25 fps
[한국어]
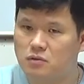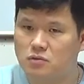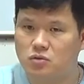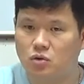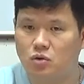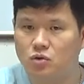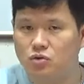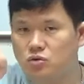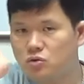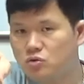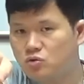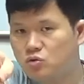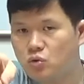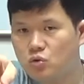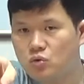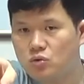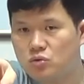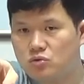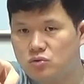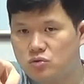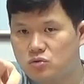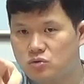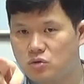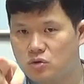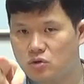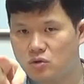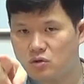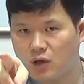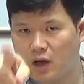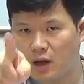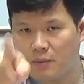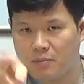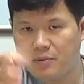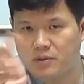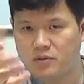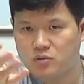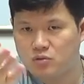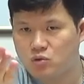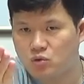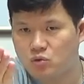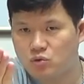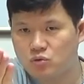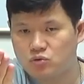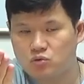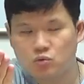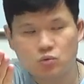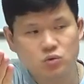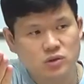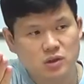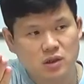저기서 총을 이 앞에서 총을
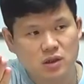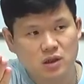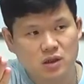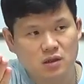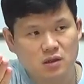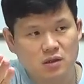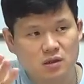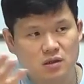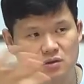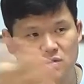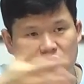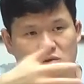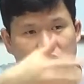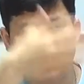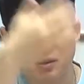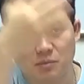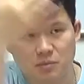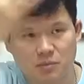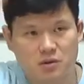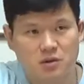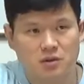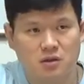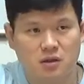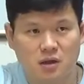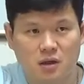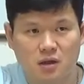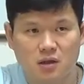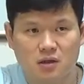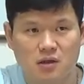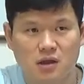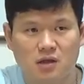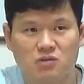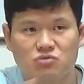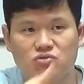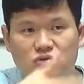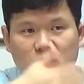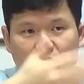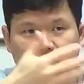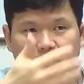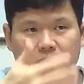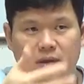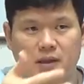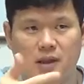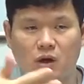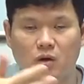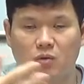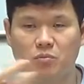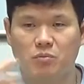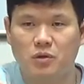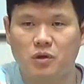쏘잖아 그런 장면이 내 눈앞에
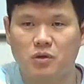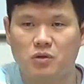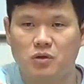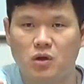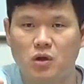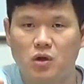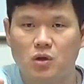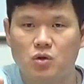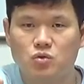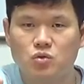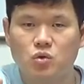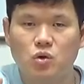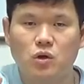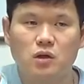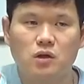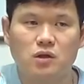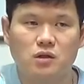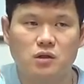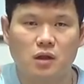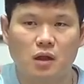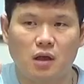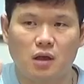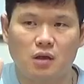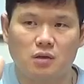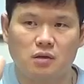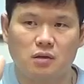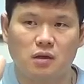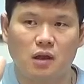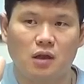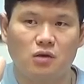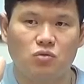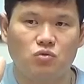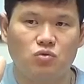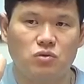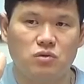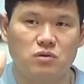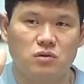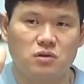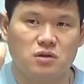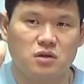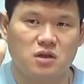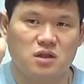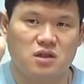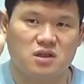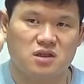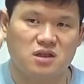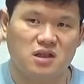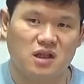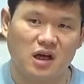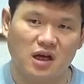나오면 총알이 내, 내 귀를 이렇게
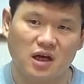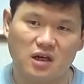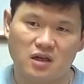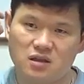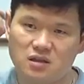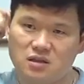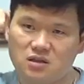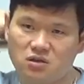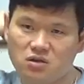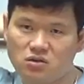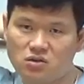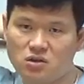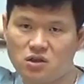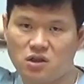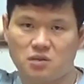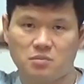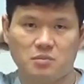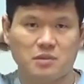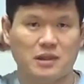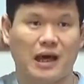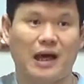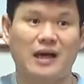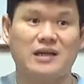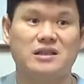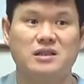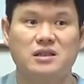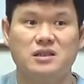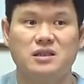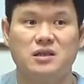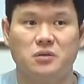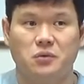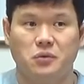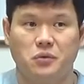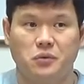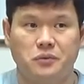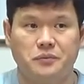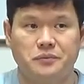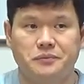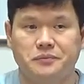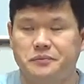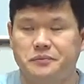지나가는 이런 느낌이 나 실제로